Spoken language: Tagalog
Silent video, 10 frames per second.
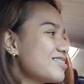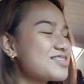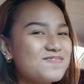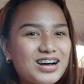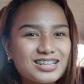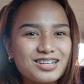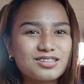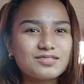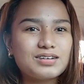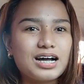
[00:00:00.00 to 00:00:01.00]
diba
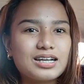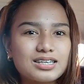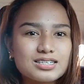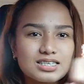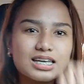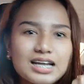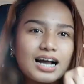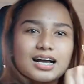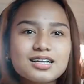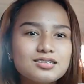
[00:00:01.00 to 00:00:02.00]
nang dumaan, tas
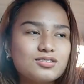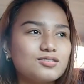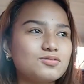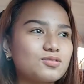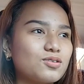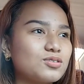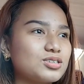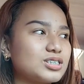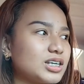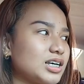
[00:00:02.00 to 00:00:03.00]
ginaganon yung
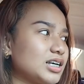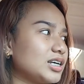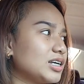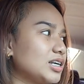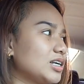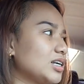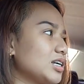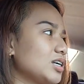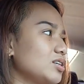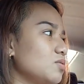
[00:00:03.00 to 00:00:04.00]
kotse.
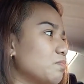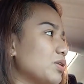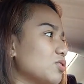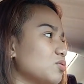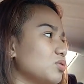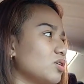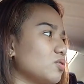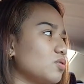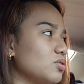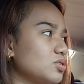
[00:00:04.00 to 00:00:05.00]
Yung pinto
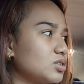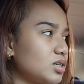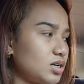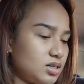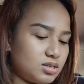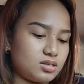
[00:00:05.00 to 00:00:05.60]
ng kotse.